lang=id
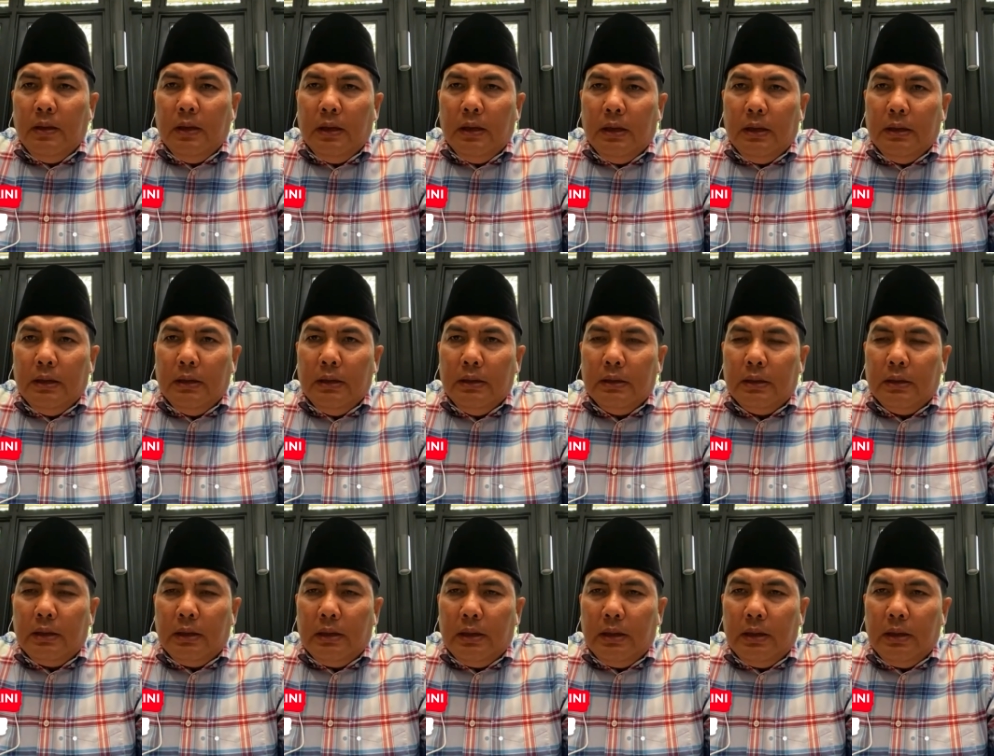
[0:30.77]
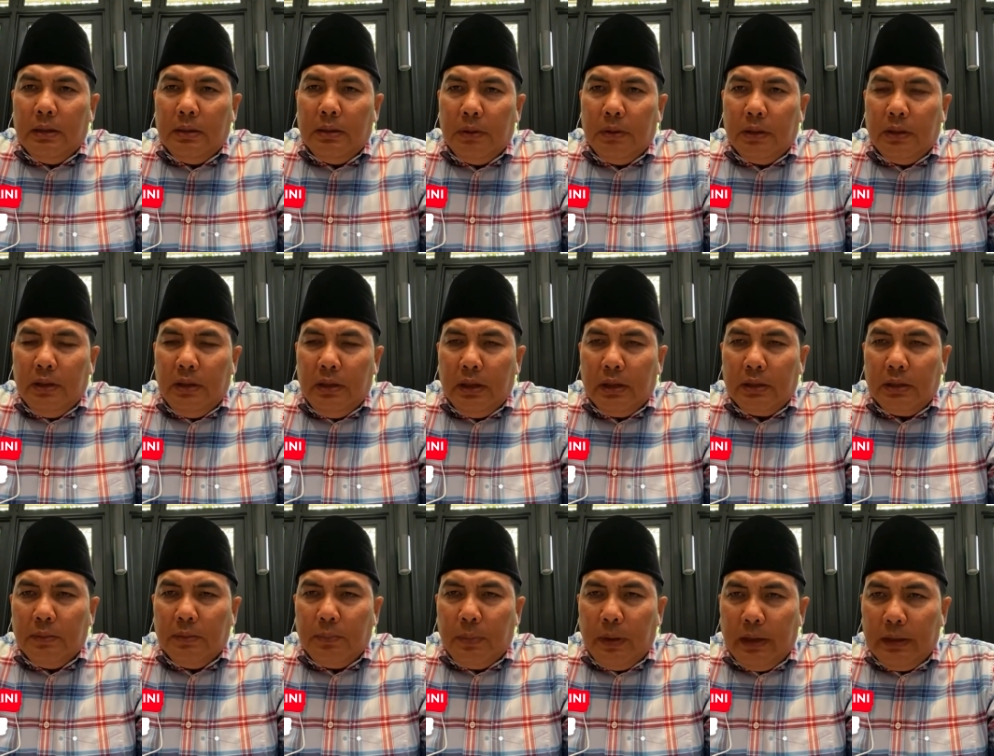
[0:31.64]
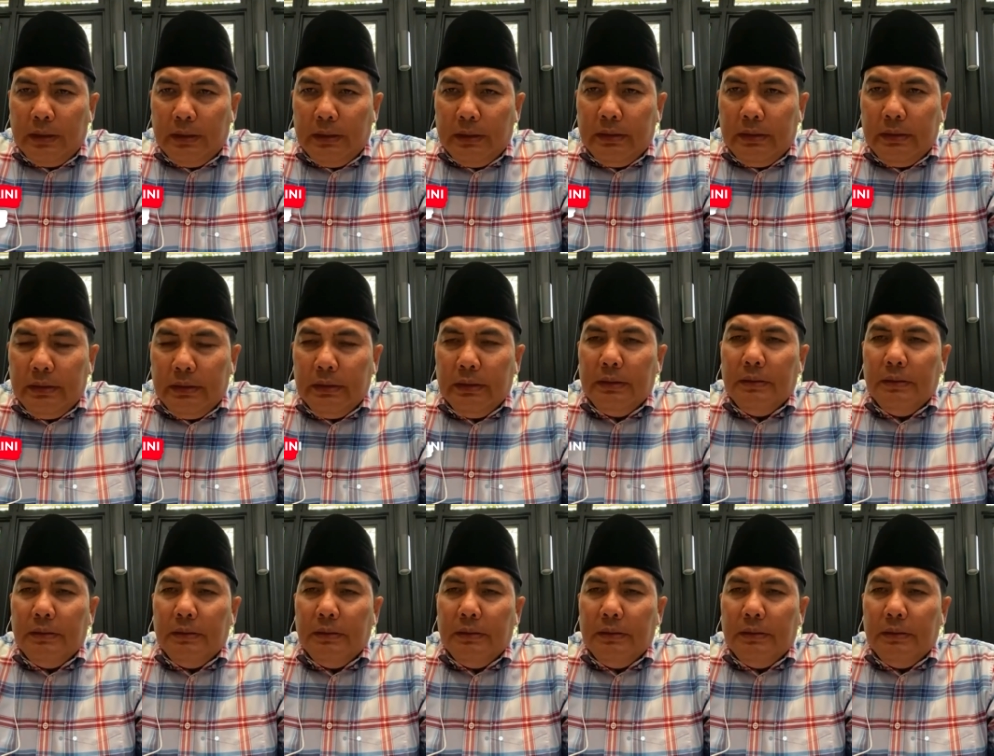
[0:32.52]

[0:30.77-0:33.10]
yang telah bertindak cepat.